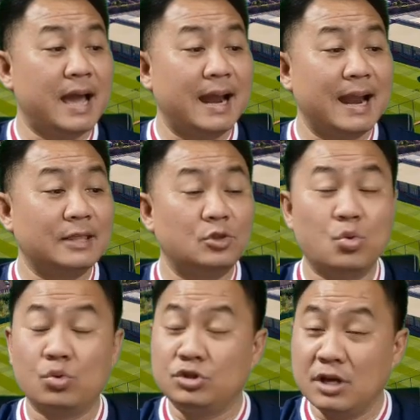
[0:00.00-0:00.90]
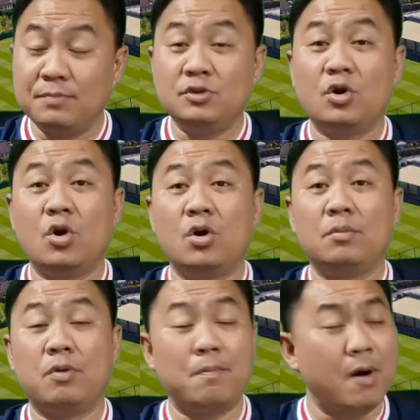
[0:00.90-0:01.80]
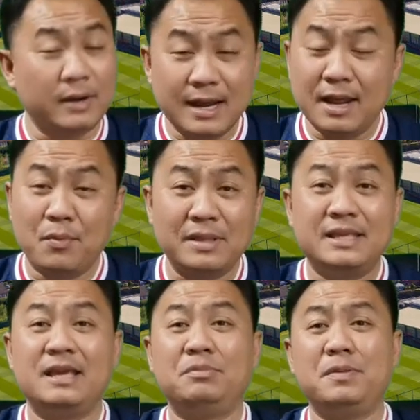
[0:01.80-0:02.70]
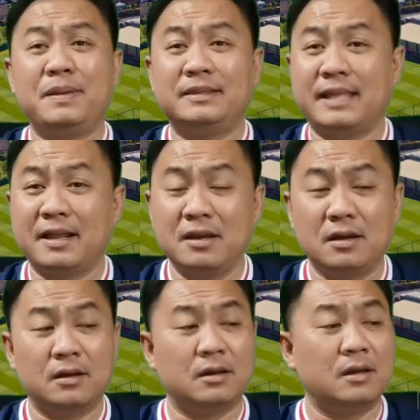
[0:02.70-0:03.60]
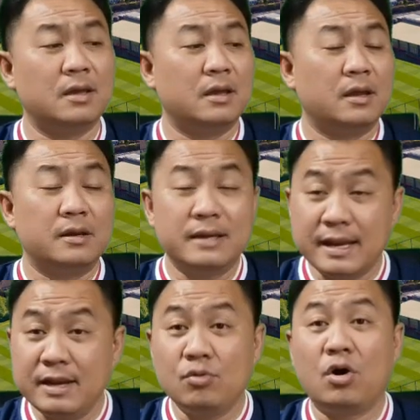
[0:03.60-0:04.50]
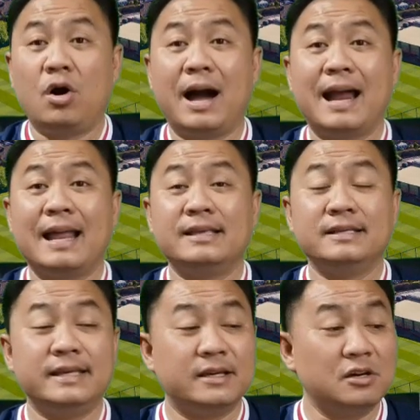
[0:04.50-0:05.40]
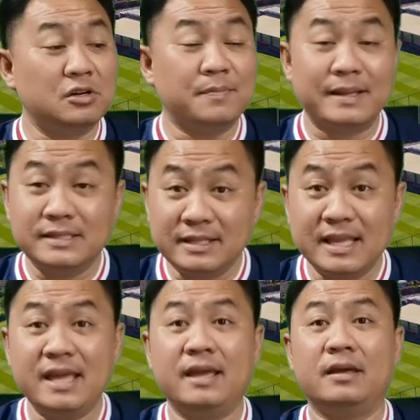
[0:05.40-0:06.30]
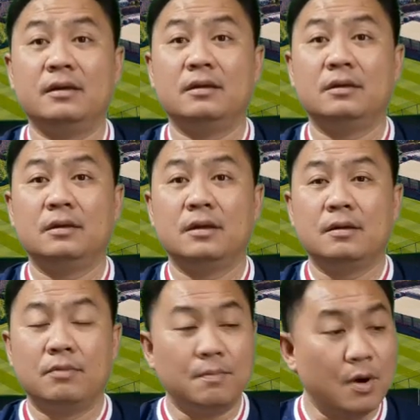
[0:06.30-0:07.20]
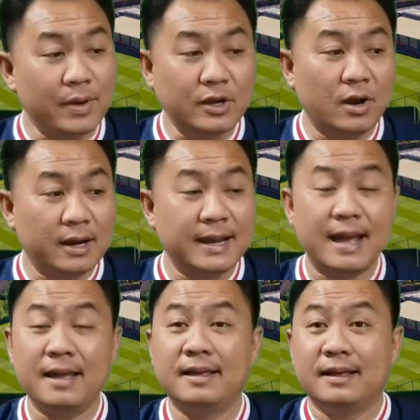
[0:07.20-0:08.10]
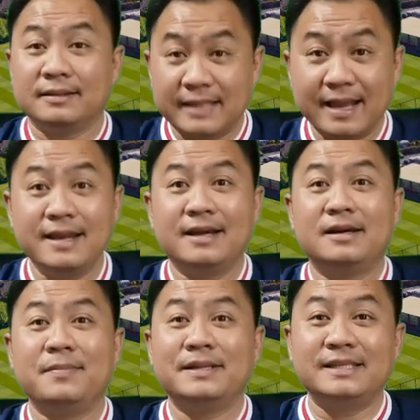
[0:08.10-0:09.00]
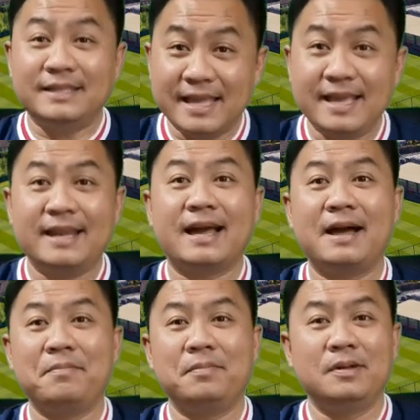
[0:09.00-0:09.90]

ฮาลันถูกเชื่อมโยง ผมบอกได้เลยว่าทีมที่เป็นเต็งหนึ่งในดิวของฮาลันจริง ๆ ก็คือแมนซิตี้ ผมบอกไว้ก่อนเลยนะ เต็งหนึ่งคือแมนซิตี้นะครับ